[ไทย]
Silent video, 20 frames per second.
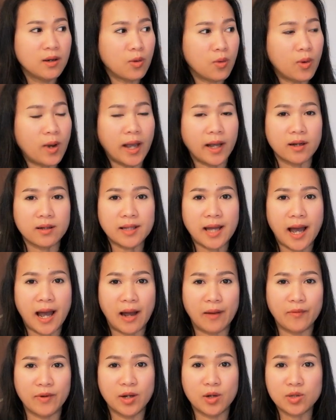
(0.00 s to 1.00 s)
กุ๊กไก่ก็
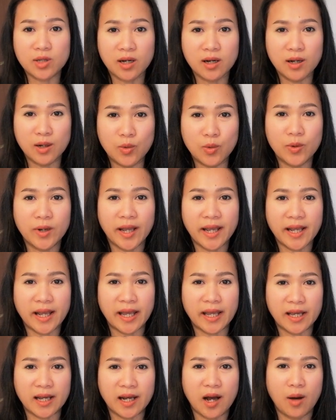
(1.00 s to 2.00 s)
ถามว่าแล้วเธรู้ได้
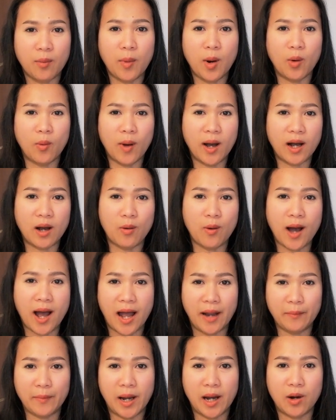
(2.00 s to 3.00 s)
ไงเขาบอกว่าเขา
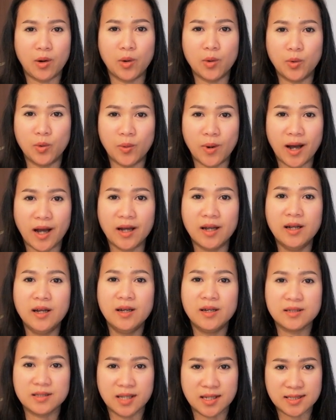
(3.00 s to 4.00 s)
อ่านมาเขารู้ว่า
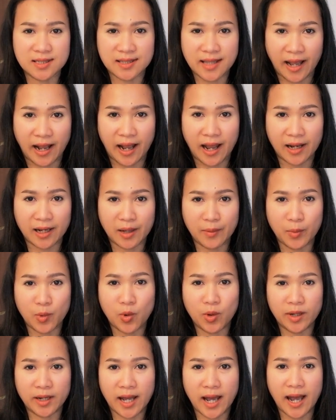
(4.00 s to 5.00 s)
ถ้าจะแต่งงานกับ
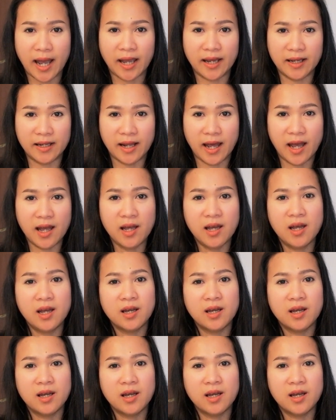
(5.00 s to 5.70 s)
คนไทยนะ